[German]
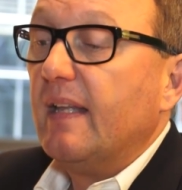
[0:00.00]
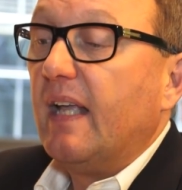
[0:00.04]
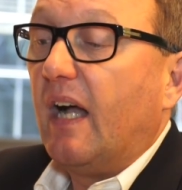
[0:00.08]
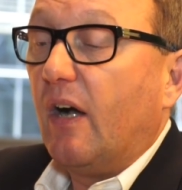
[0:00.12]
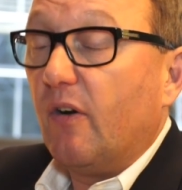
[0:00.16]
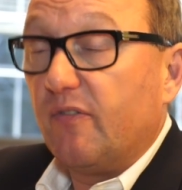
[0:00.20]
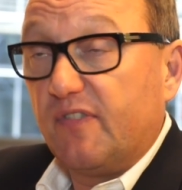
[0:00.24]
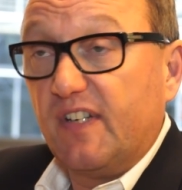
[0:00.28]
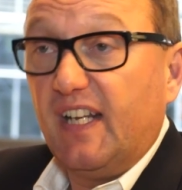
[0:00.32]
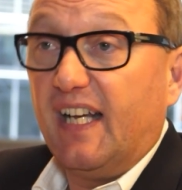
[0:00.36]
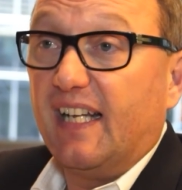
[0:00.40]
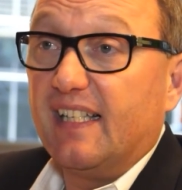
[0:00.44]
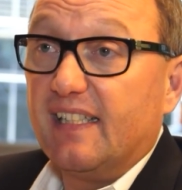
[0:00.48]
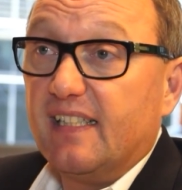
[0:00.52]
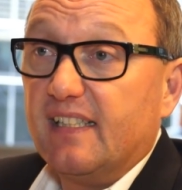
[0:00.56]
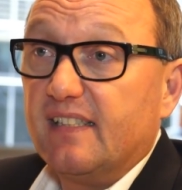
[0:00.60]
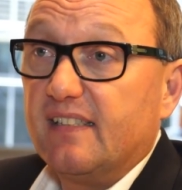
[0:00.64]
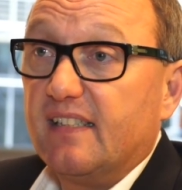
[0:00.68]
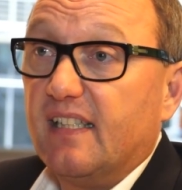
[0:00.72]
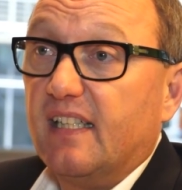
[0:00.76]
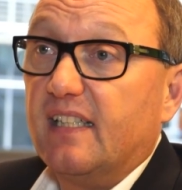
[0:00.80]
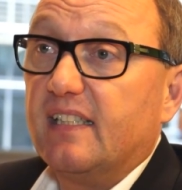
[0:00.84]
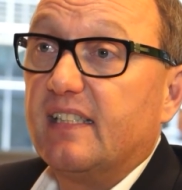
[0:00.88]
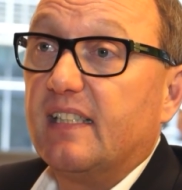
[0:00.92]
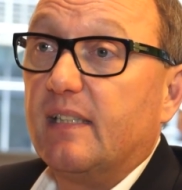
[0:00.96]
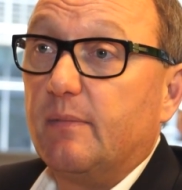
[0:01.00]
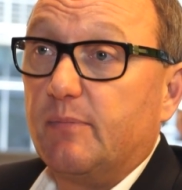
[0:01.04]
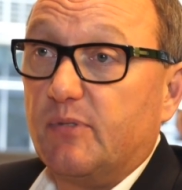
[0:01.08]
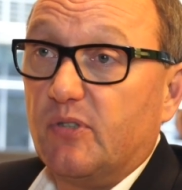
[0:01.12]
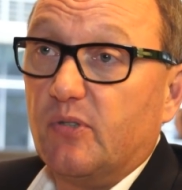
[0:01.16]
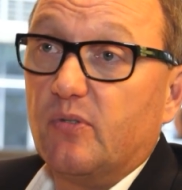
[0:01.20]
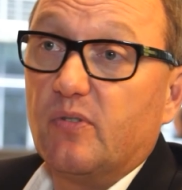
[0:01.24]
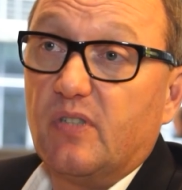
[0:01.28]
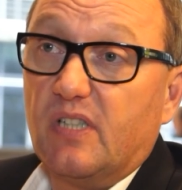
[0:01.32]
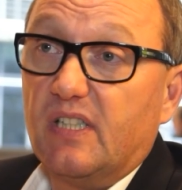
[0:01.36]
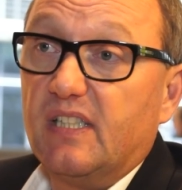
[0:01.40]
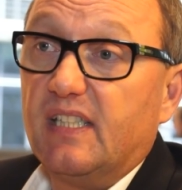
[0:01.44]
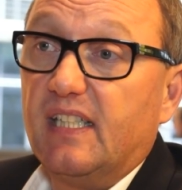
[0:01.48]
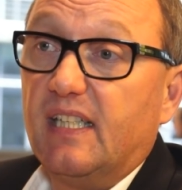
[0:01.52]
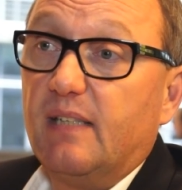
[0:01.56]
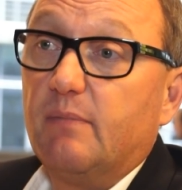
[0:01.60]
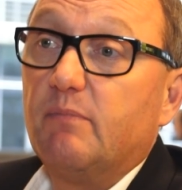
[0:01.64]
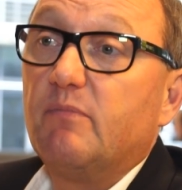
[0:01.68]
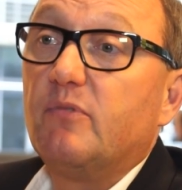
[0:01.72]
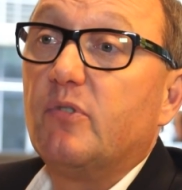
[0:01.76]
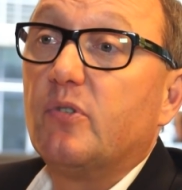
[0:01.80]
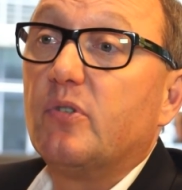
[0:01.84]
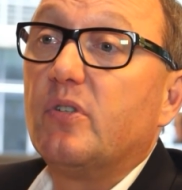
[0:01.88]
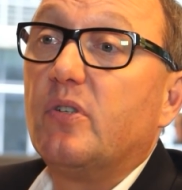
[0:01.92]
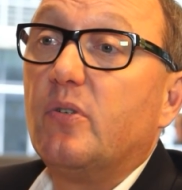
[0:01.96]
Auf der anderen Seite gibt es
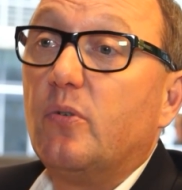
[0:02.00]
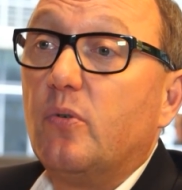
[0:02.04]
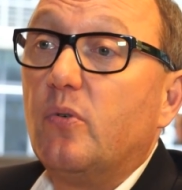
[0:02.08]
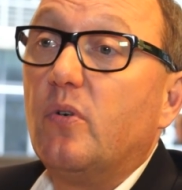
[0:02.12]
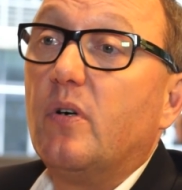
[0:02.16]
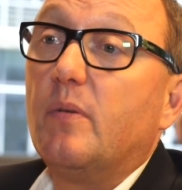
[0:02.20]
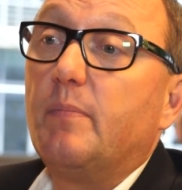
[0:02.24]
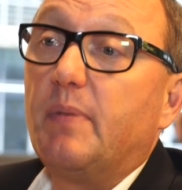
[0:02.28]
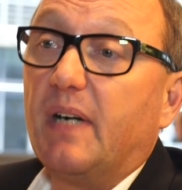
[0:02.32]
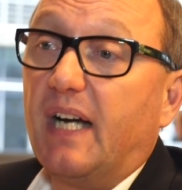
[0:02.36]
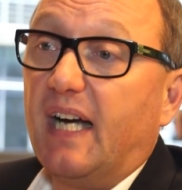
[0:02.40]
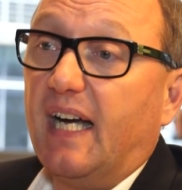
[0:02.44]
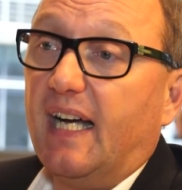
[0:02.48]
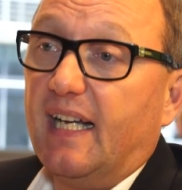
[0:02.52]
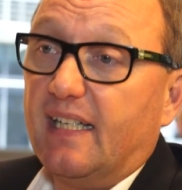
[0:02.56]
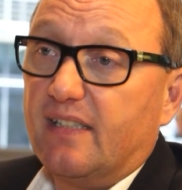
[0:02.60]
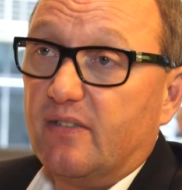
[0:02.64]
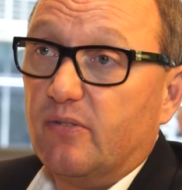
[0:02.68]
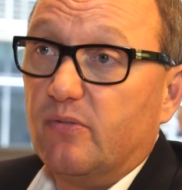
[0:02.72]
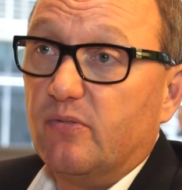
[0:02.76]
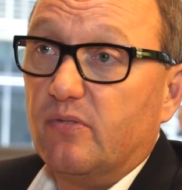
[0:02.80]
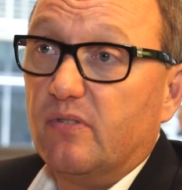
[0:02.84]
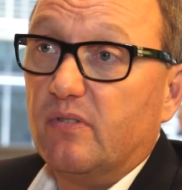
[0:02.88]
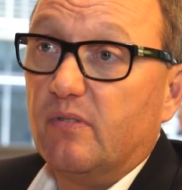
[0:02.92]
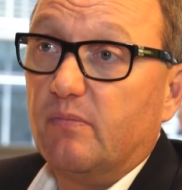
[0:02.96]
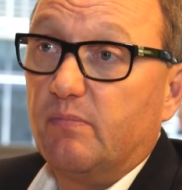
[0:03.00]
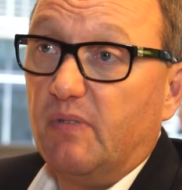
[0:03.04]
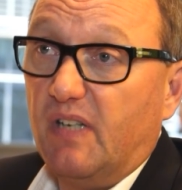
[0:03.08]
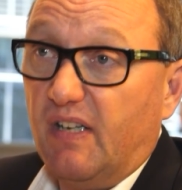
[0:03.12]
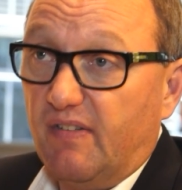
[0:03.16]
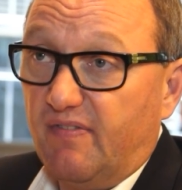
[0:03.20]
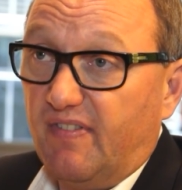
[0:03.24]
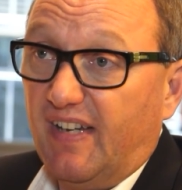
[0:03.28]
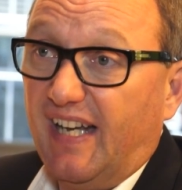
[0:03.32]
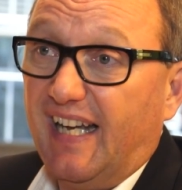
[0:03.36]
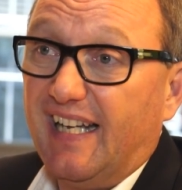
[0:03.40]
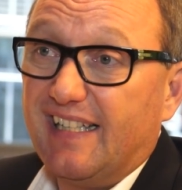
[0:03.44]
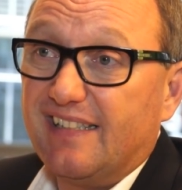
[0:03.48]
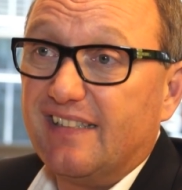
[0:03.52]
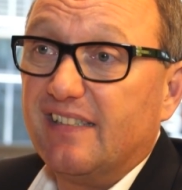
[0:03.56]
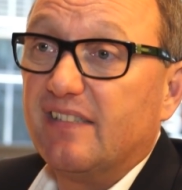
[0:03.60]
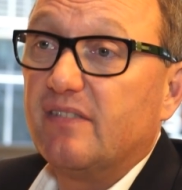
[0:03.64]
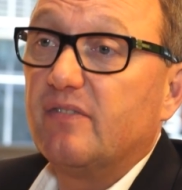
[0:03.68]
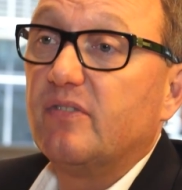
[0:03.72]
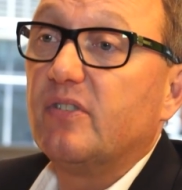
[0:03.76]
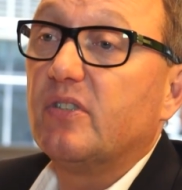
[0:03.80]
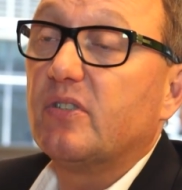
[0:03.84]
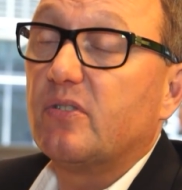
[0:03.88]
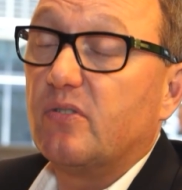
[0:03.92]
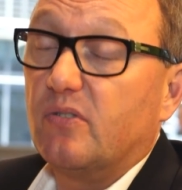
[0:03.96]
Unternehmen, wo eine hohe Beratung
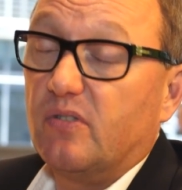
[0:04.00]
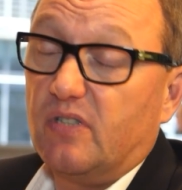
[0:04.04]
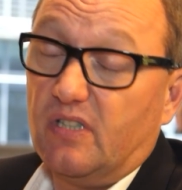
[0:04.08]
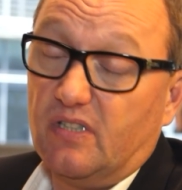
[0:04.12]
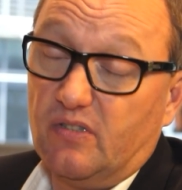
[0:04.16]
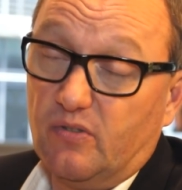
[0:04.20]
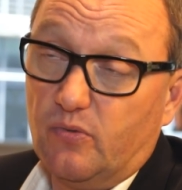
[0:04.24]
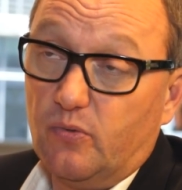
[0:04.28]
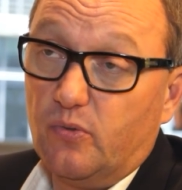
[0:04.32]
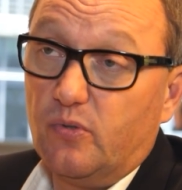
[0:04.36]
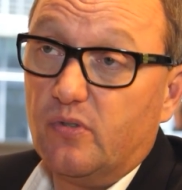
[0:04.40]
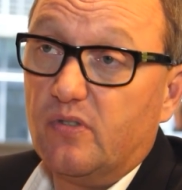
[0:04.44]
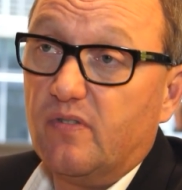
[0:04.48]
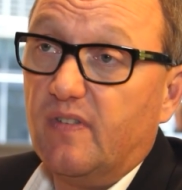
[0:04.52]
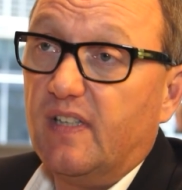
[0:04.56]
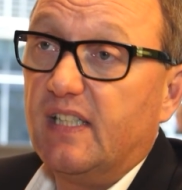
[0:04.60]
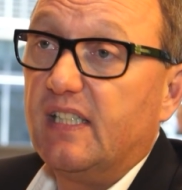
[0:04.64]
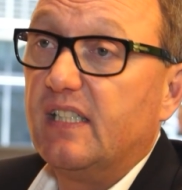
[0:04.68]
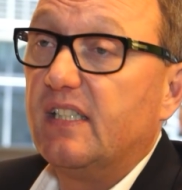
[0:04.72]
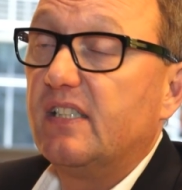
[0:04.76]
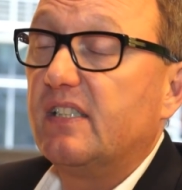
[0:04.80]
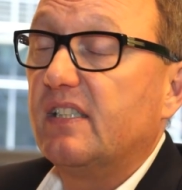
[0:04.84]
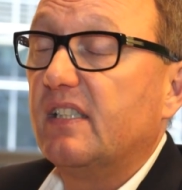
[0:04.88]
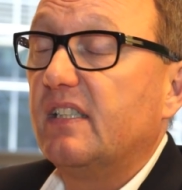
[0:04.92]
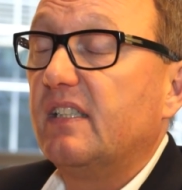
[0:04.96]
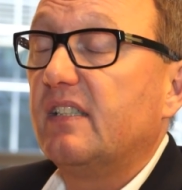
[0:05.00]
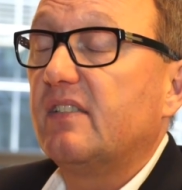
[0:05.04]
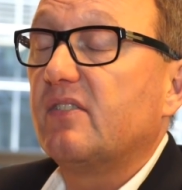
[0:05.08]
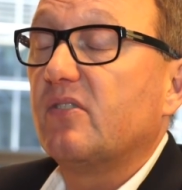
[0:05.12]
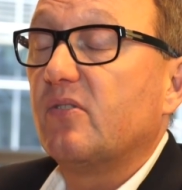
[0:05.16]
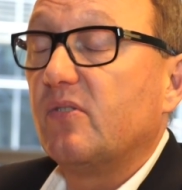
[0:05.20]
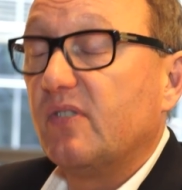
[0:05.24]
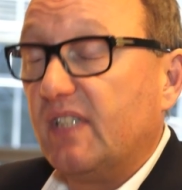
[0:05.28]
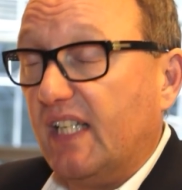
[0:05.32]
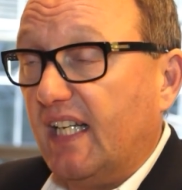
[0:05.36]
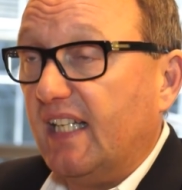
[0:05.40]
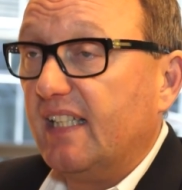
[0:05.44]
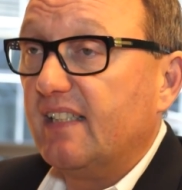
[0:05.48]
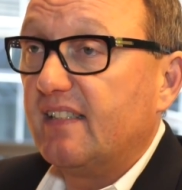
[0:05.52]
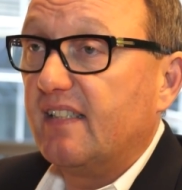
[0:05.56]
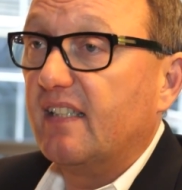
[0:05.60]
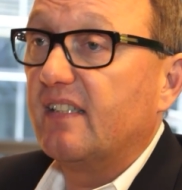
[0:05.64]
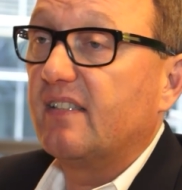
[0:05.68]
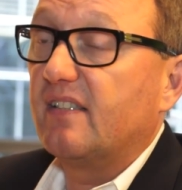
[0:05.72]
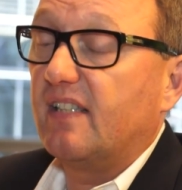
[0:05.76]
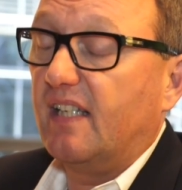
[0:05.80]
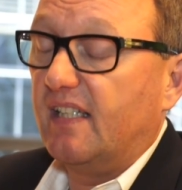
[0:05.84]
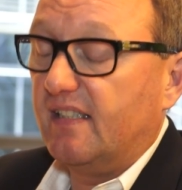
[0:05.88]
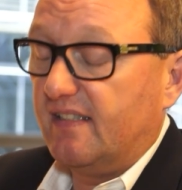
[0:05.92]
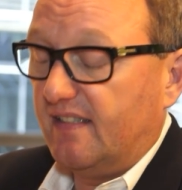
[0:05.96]
erwartet wird oder notwendig ist und da ist
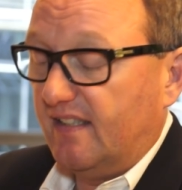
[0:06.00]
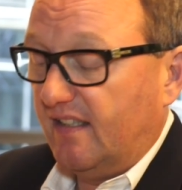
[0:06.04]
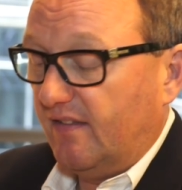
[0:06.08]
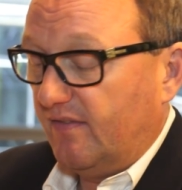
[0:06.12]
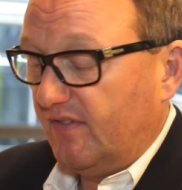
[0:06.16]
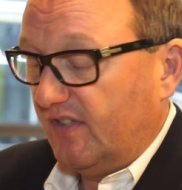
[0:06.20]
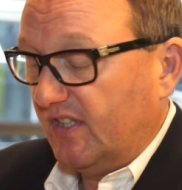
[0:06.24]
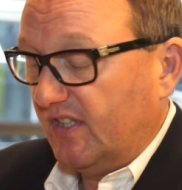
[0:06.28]
das halt sehr